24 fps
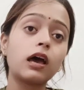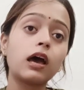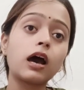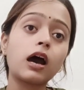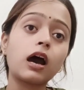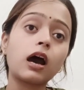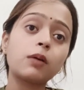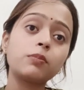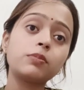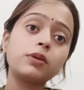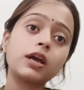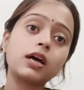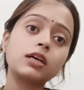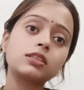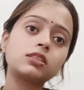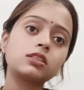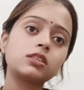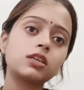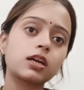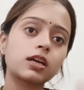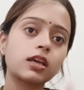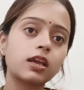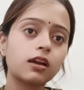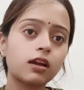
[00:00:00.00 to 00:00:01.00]
अब यहाँ से
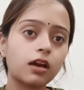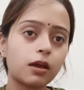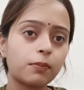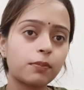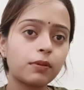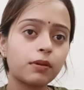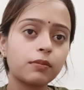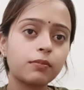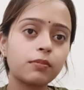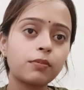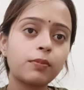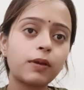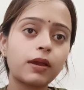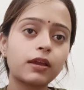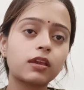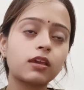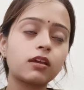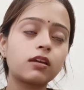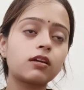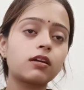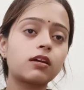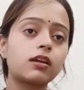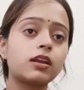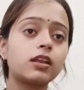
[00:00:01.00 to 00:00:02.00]
जाके घर पे भी
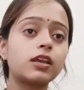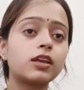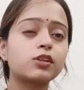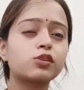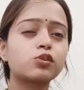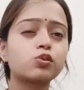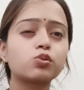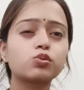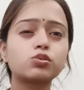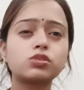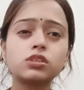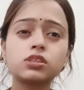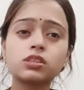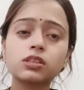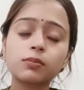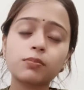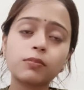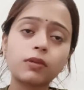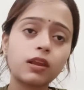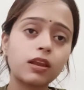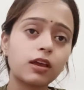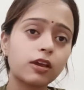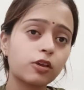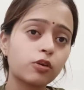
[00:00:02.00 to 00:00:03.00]
पैकिंग करनी है तो उसी सब
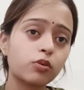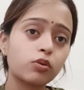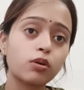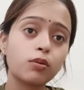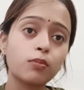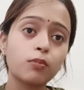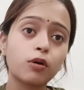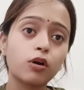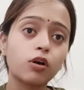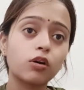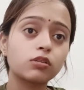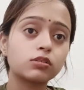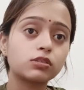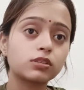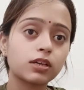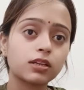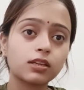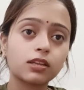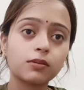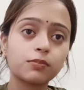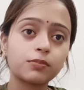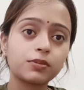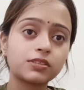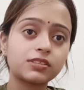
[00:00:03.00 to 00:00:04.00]
में लगे हुए हम बहुत
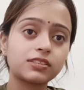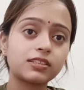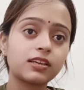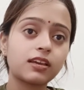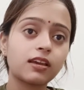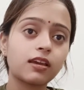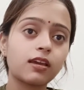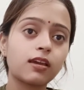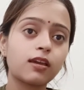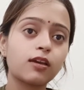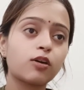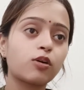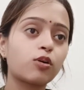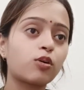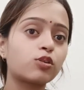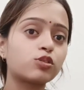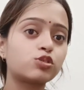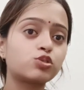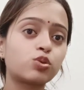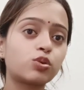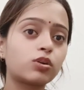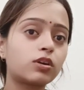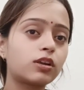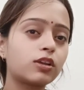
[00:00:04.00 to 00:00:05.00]
ज़्यादा बिज़ी हैं
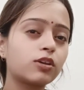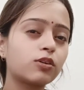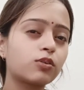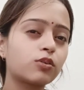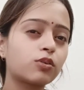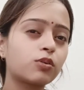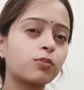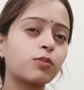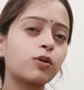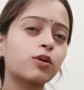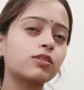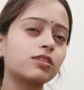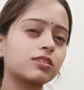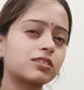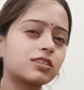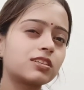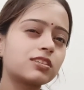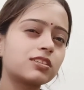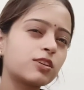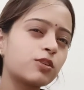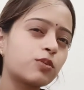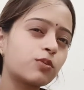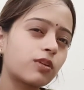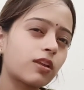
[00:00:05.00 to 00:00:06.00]
और छुट्टियों को बहुत
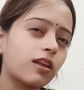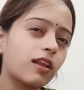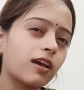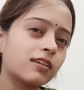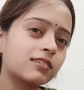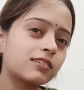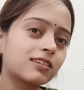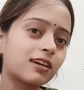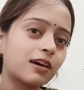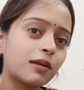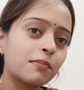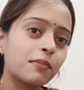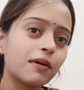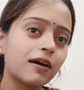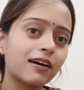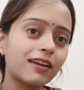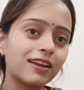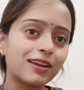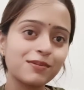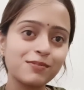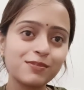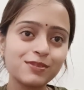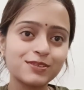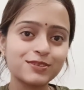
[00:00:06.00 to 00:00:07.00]
अच्छे से यूटिलाइज़ कर पा
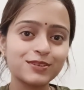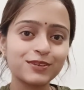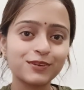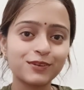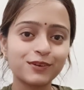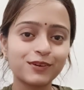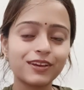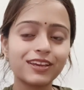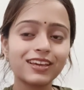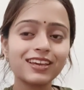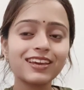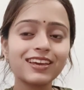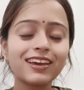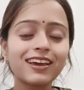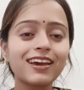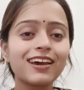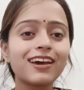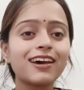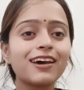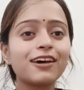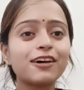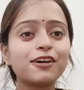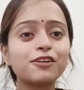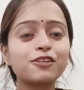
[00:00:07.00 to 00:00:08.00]
रहे हैं बिज़ी होके
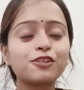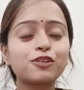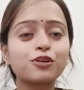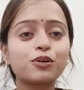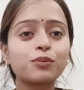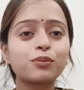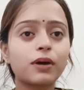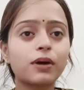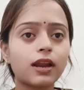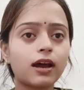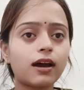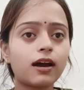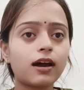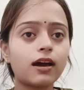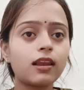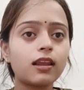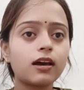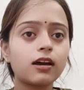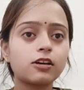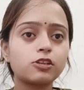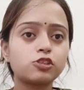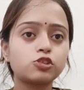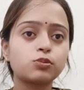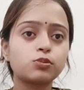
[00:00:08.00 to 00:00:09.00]
तो बहरहाल
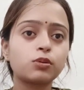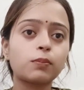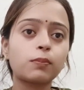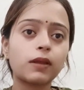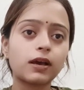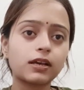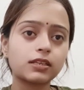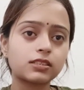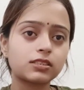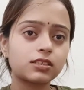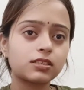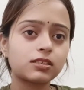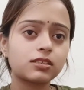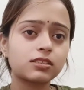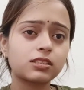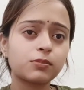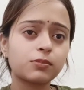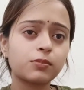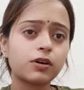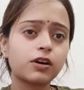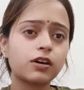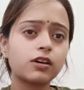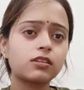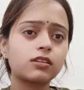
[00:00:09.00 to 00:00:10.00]
जो भी प्लास्टिक का
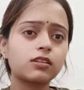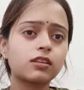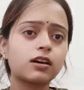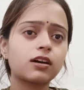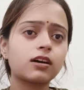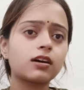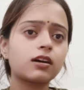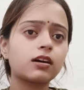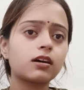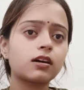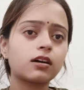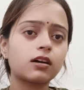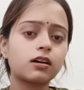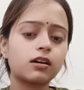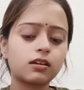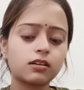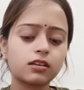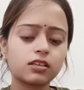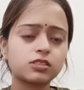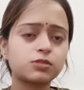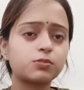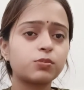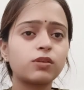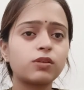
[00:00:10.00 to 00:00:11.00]
सामान था
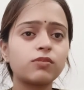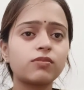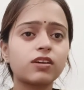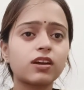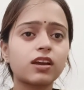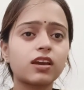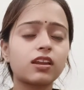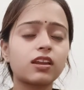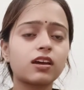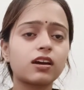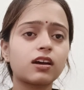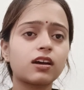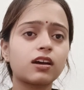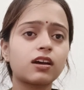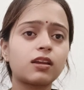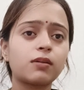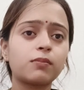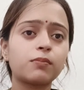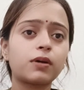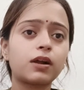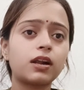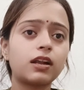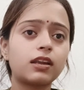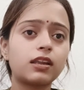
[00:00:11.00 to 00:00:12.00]
डस्टबिन वगैरह
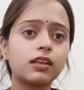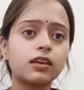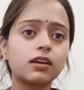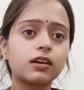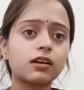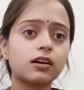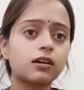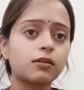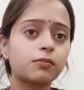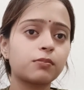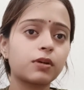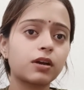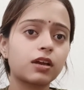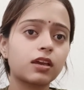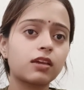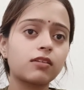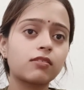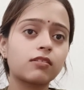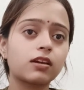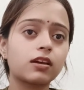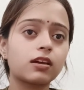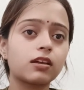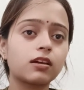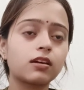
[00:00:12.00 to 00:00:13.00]
एंड बाल्टियाँ मग्गे
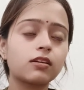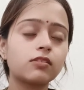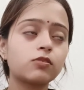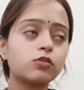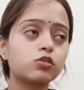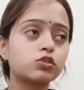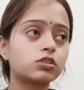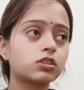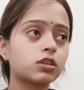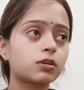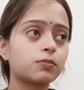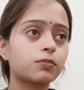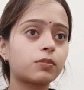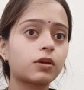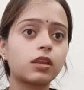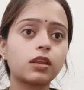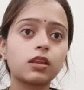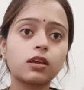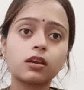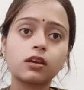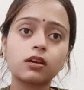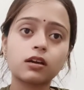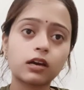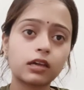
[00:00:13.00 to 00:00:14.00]
वगैरह वो सब
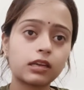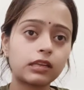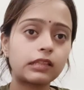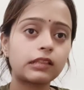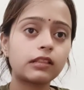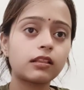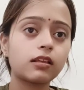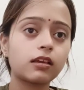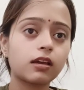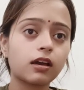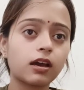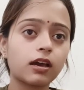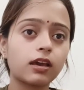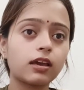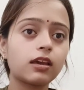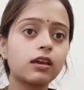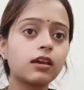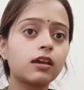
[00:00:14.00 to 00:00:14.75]
मैंने ख़रीद लिया है